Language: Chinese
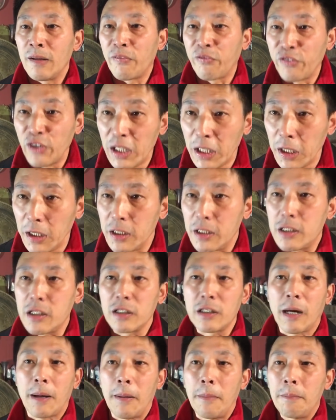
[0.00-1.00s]
非理智
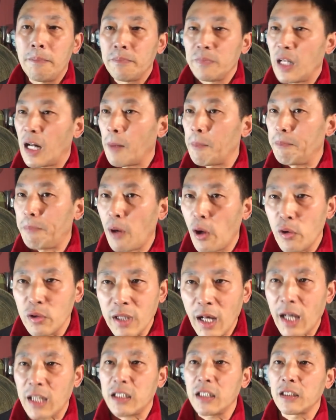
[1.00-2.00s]
的啊，爆
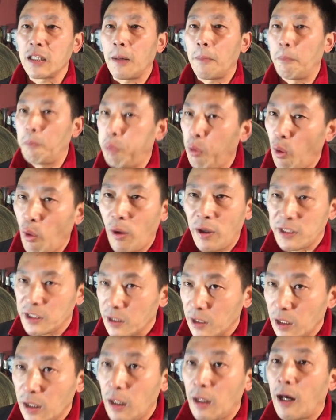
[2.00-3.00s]
炸性的破坏
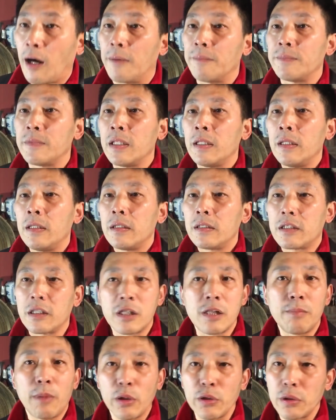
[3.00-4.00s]
性的力量，这
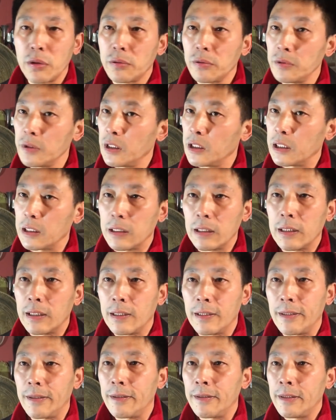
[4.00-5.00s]
是毛泽东的这
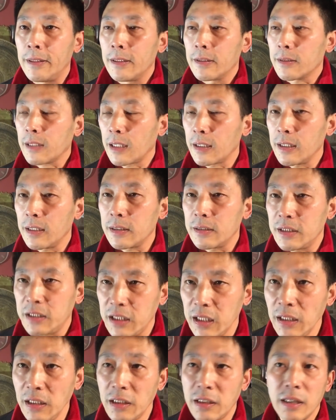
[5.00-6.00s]
个他的
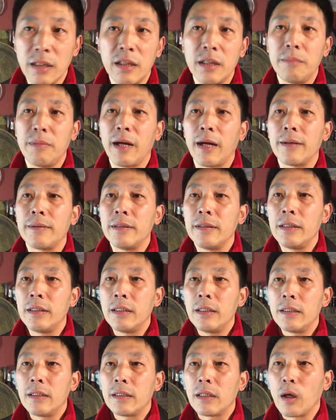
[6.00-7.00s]
精神里边
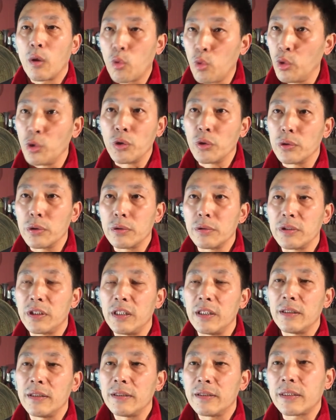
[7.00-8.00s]
啊固有的东
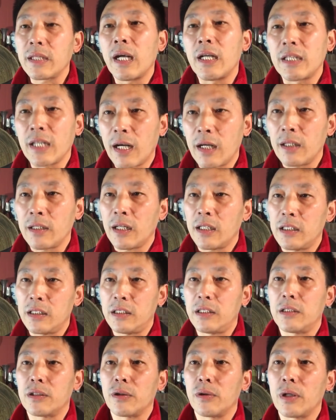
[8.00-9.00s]
西，再加上他
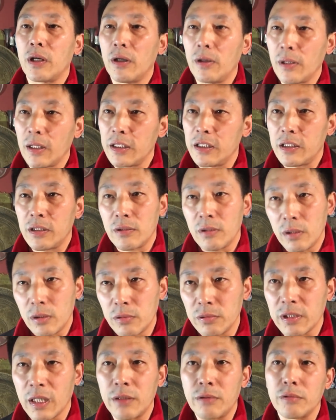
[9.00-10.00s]
吸收了后来吸收了
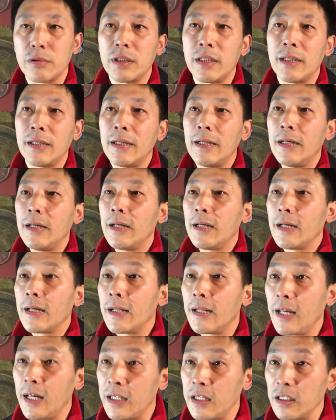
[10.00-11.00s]
共产主义
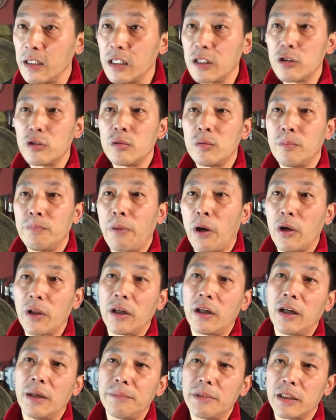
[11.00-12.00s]
列宁的这种暴力
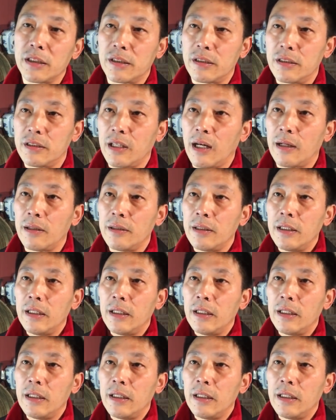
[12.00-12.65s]
革命的思想，